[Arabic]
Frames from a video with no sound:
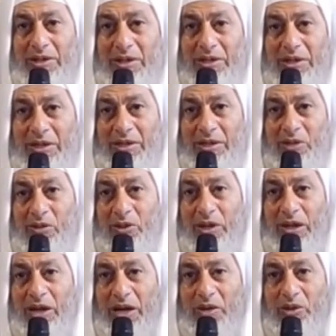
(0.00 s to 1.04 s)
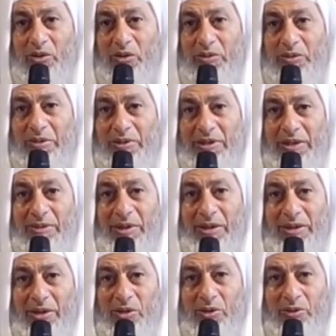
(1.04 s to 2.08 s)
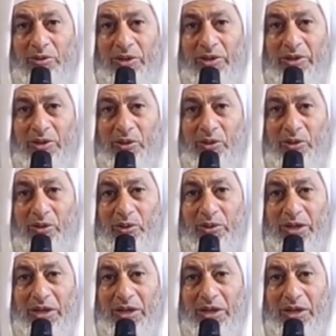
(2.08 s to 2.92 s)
إنه لحق مثل ما أنكم تنطقون